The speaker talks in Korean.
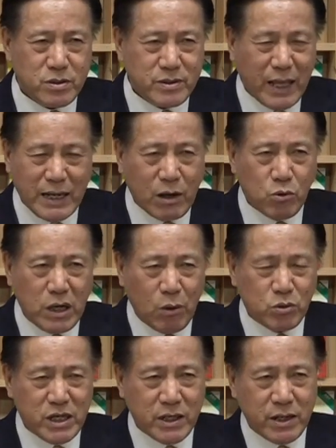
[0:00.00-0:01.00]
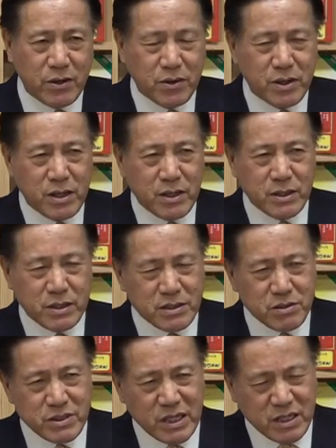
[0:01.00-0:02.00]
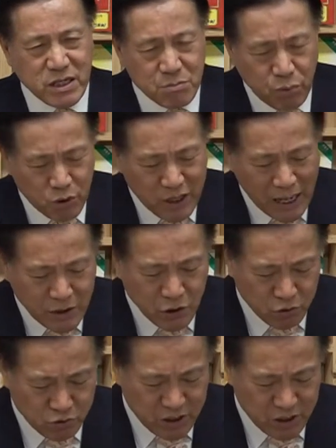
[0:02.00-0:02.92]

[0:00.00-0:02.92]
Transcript: 따라 올라오잖아요. 그래서 이제 근본 강령으로